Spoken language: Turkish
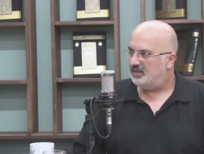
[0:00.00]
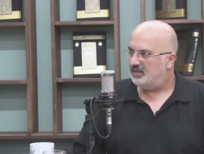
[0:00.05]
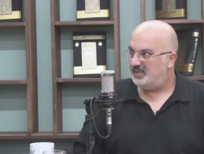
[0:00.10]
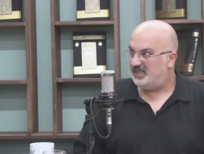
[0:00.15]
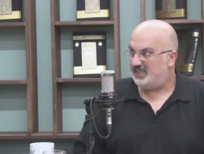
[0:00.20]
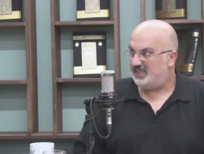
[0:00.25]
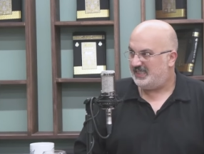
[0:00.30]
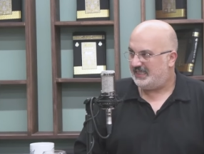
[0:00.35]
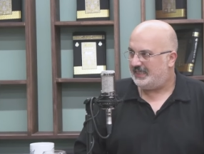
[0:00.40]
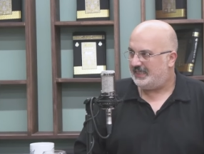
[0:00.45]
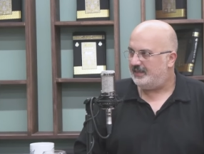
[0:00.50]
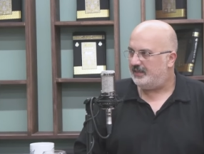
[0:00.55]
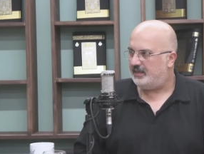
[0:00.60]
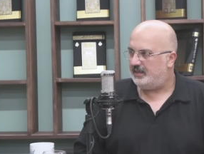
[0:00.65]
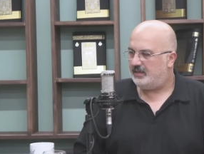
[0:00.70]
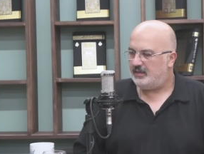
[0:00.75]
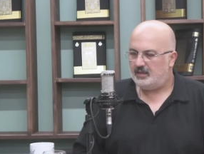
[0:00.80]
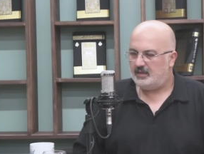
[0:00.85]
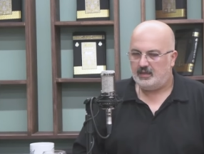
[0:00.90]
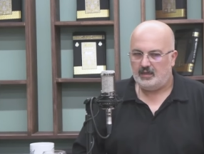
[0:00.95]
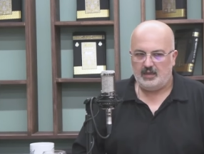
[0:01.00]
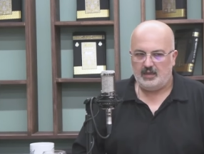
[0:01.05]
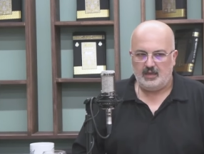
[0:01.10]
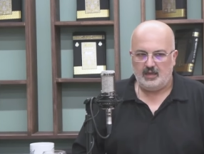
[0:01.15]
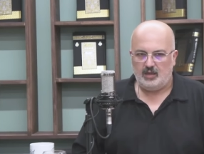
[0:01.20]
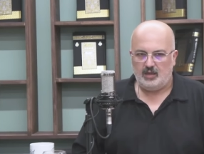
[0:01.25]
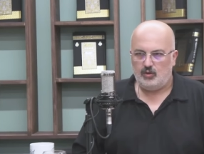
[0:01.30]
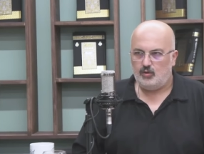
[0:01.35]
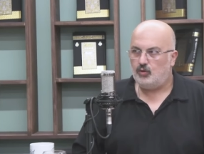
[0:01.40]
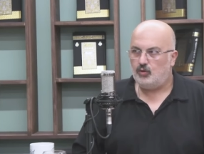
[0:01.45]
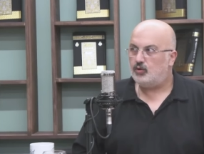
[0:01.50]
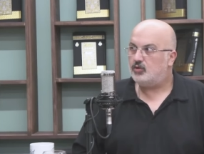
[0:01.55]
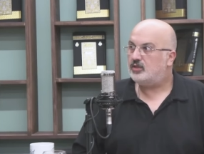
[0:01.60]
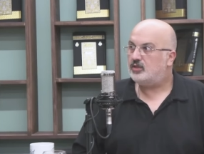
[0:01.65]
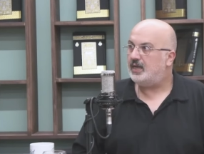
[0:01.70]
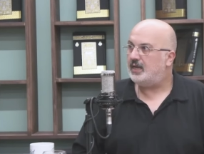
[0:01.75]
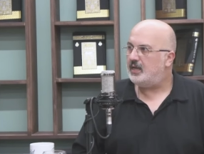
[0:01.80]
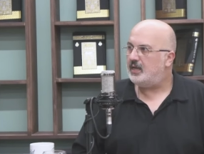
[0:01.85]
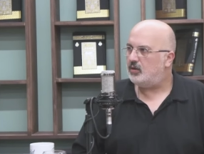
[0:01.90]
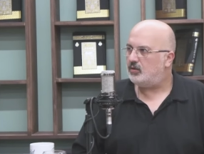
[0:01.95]
riskinin
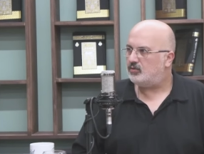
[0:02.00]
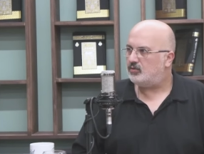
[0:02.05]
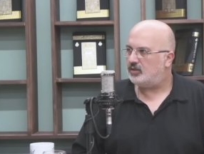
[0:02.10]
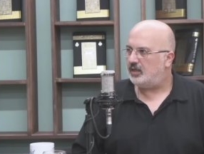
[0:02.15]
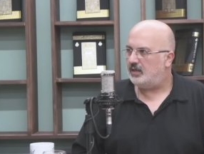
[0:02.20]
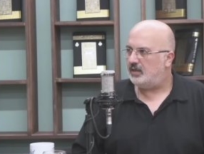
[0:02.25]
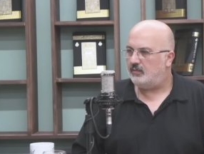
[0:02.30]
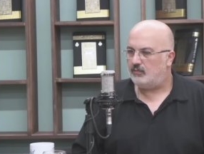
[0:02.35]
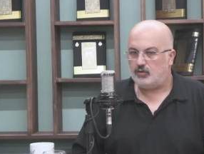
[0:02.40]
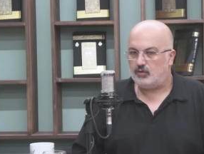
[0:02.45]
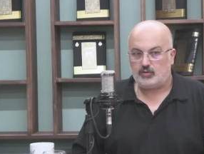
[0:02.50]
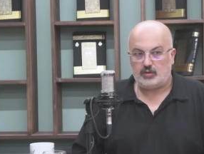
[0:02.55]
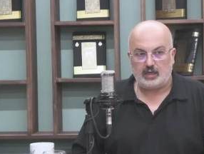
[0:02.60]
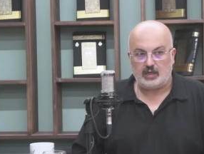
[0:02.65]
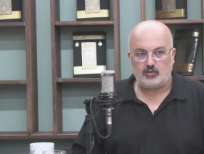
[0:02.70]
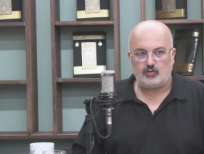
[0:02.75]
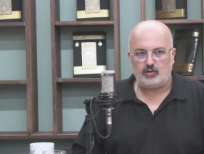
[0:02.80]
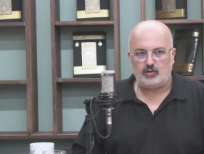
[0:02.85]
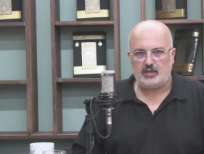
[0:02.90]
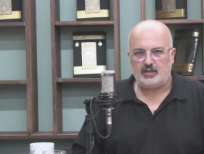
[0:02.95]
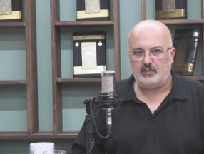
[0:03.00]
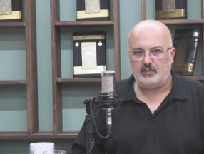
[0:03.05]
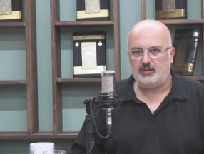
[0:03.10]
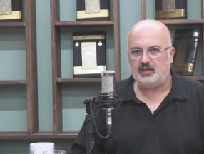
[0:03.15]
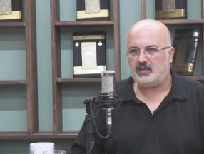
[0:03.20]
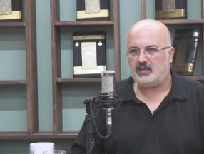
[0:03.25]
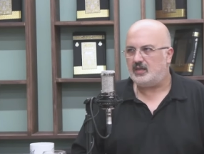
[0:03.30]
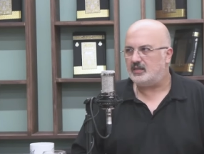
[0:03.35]
yüksele yüksele mutlak surette bir